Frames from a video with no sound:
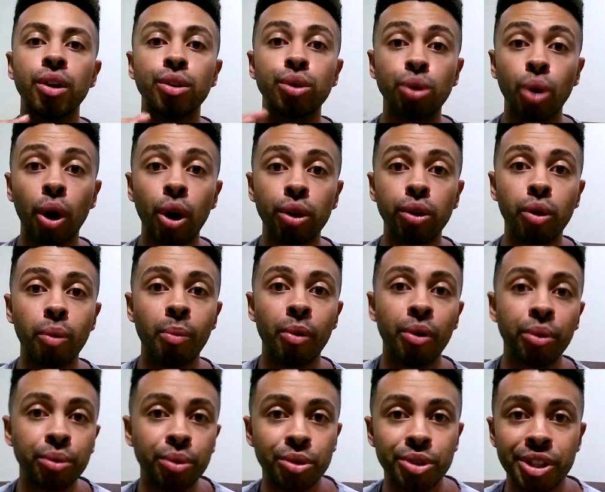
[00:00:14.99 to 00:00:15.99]
todo
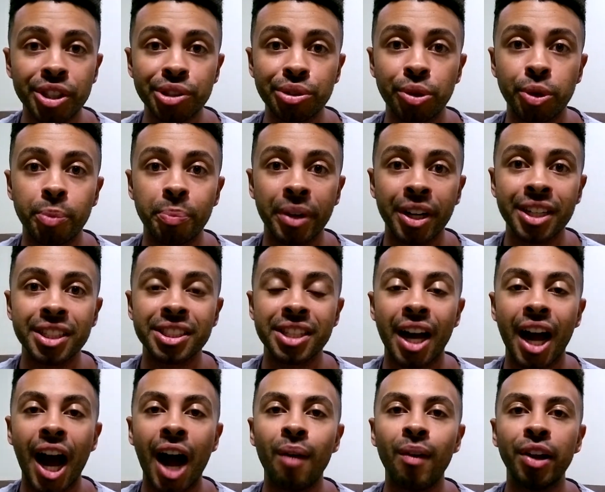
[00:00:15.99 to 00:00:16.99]
mundo de
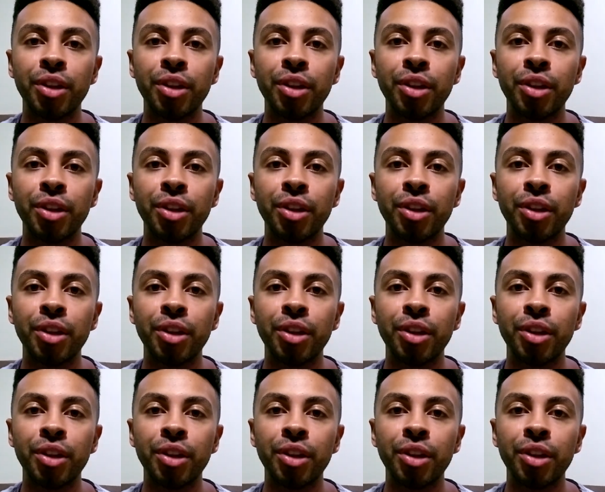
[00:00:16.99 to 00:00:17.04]
surpresa ao